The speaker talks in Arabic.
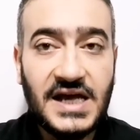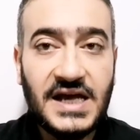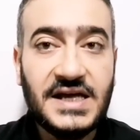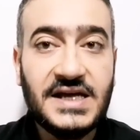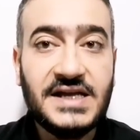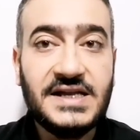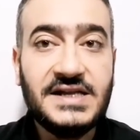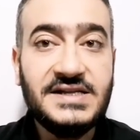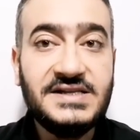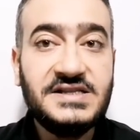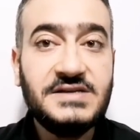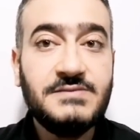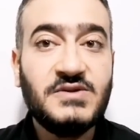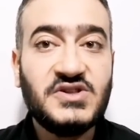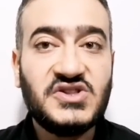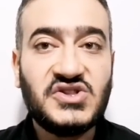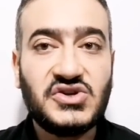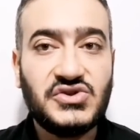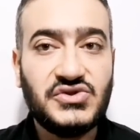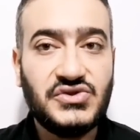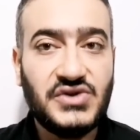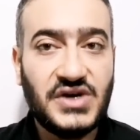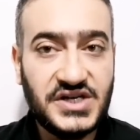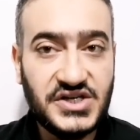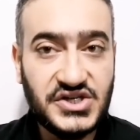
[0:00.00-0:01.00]
هي إن أنت ما
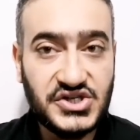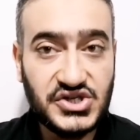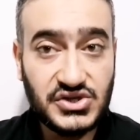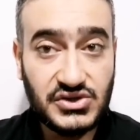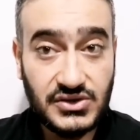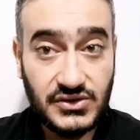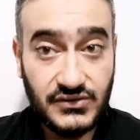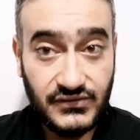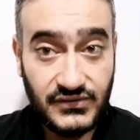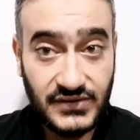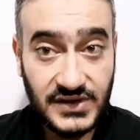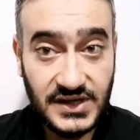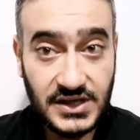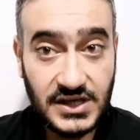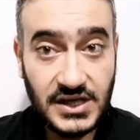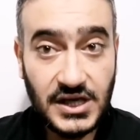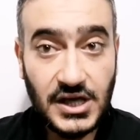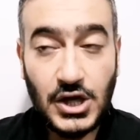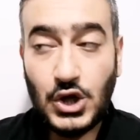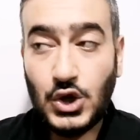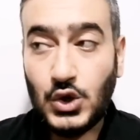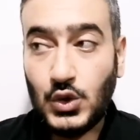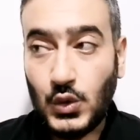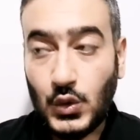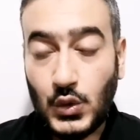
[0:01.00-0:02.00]
ترضعيش طفلك
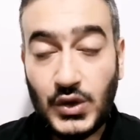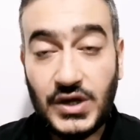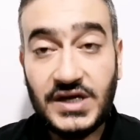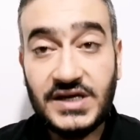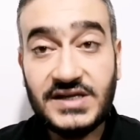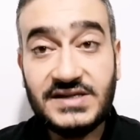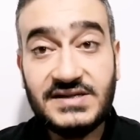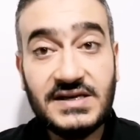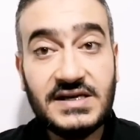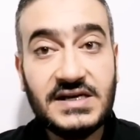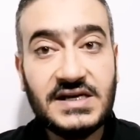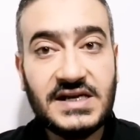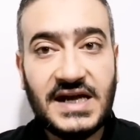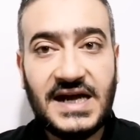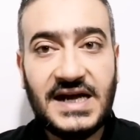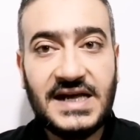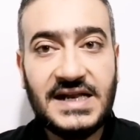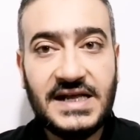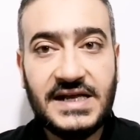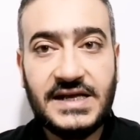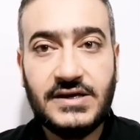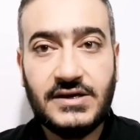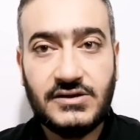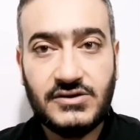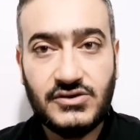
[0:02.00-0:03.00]
وتجري
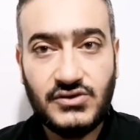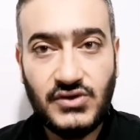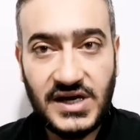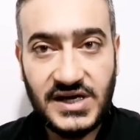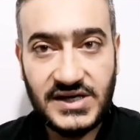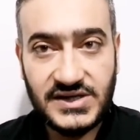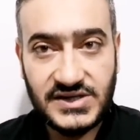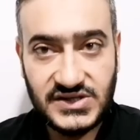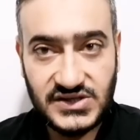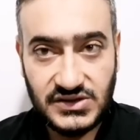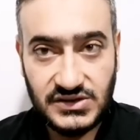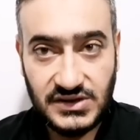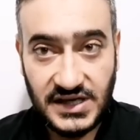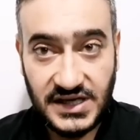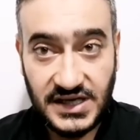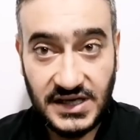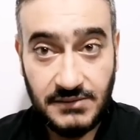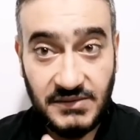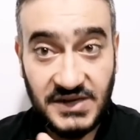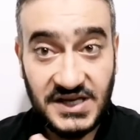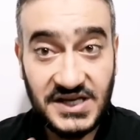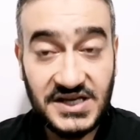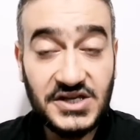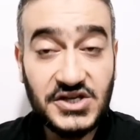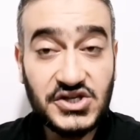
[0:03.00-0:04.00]
على الرضاعة الصناعية
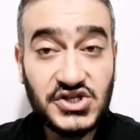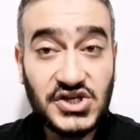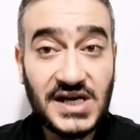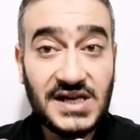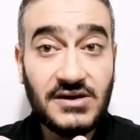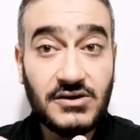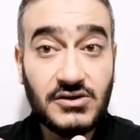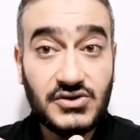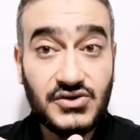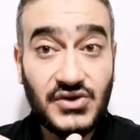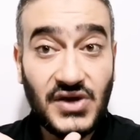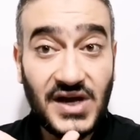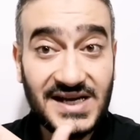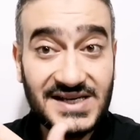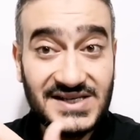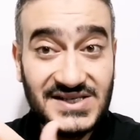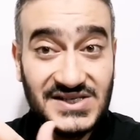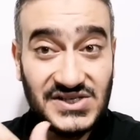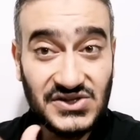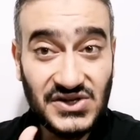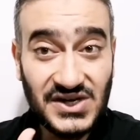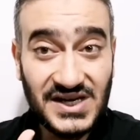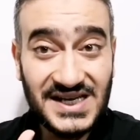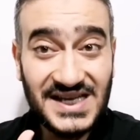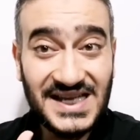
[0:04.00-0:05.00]
ما نجريش على الرضاعة
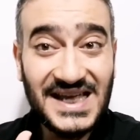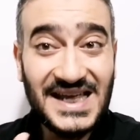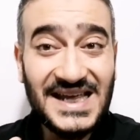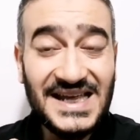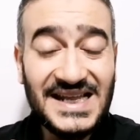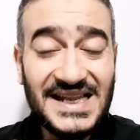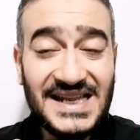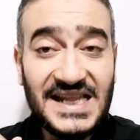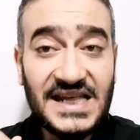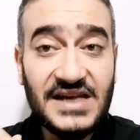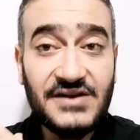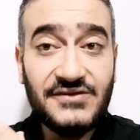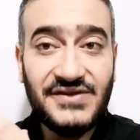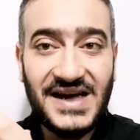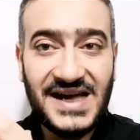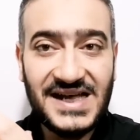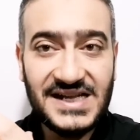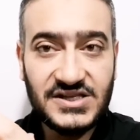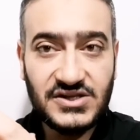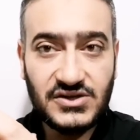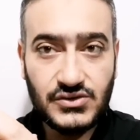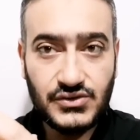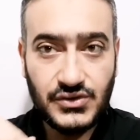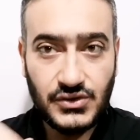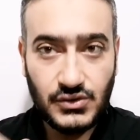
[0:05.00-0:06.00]
الصناعية إلا في
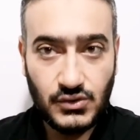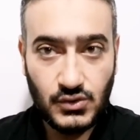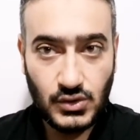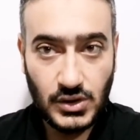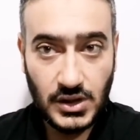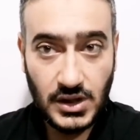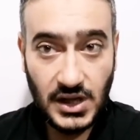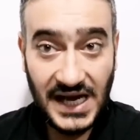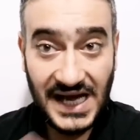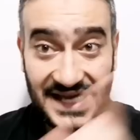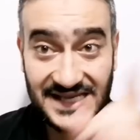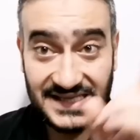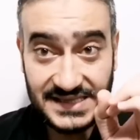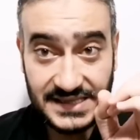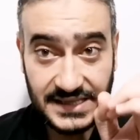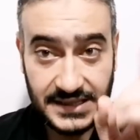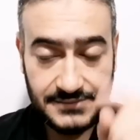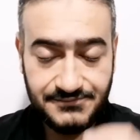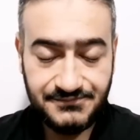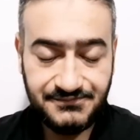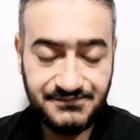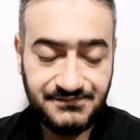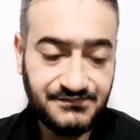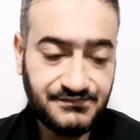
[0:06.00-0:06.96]
حالة الضرورة حتى